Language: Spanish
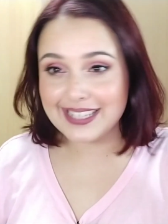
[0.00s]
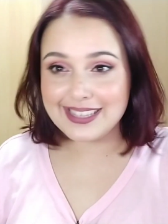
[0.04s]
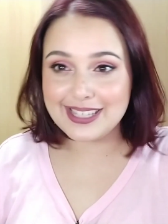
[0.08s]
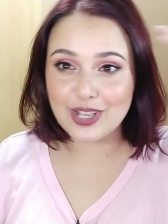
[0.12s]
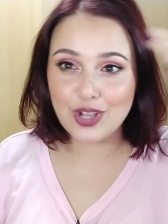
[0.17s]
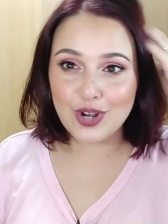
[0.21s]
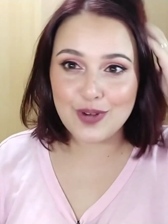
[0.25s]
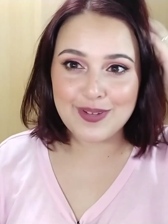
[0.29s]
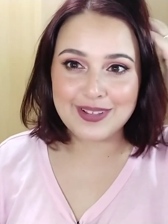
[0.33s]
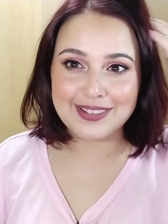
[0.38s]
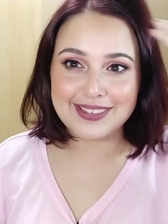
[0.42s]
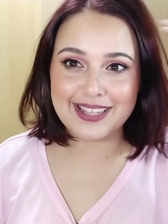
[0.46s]

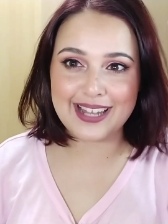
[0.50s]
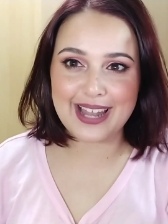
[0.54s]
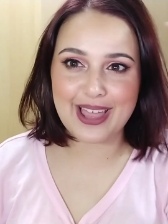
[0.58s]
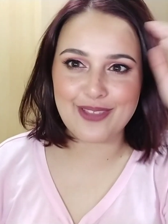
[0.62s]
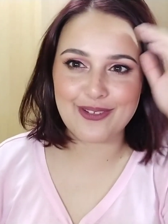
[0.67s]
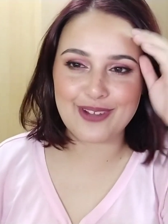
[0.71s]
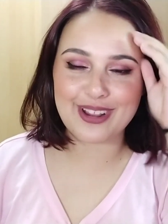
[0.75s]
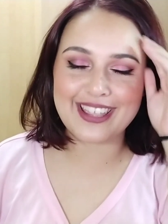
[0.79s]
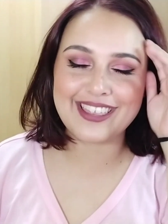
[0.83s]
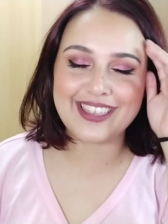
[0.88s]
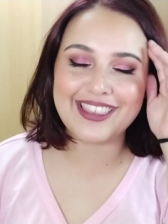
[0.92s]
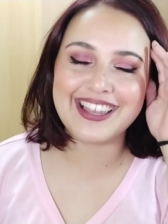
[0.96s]
Tengo el
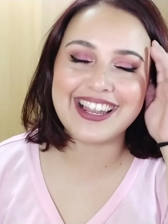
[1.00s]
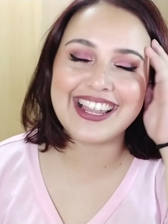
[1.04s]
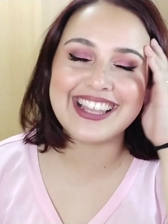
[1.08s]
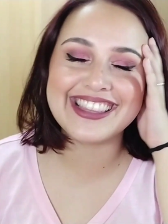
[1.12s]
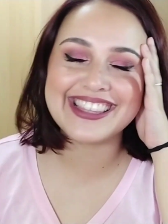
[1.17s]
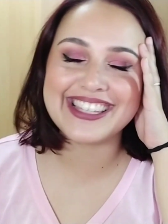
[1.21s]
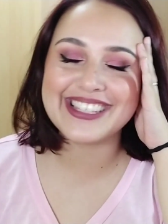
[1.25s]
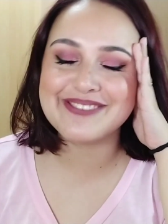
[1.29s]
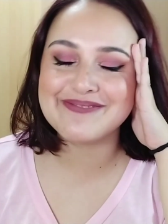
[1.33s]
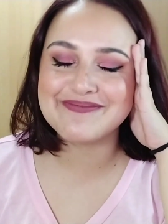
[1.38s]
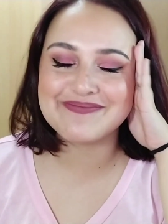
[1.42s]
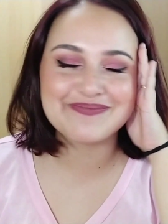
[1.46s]
ventilador aquí
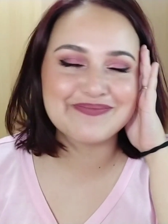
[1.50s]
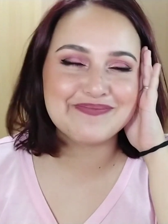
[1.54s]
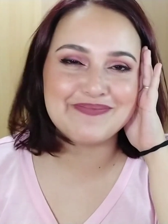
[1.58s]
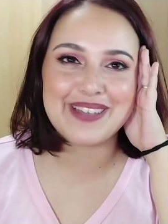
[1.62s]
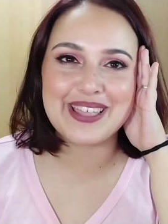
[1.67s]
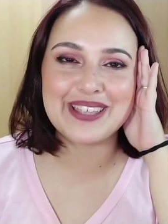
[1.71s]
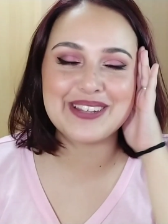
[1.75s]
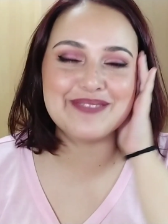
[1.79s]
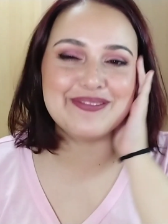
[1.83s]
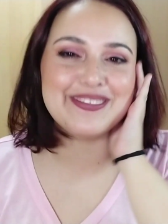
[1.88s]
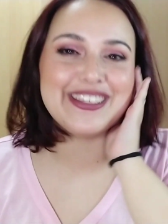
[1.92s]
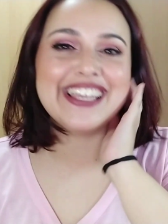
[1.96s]
delante,
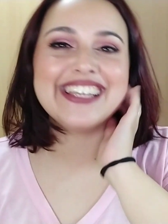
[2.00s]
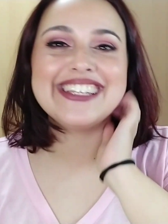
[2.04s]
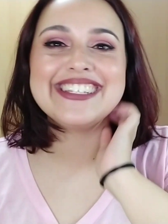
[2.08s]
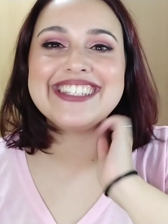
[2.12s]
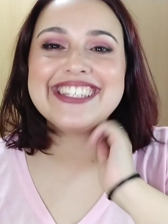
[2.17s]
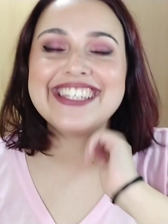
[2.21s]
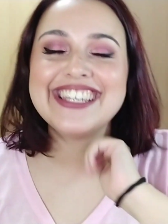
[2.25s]
madre mía.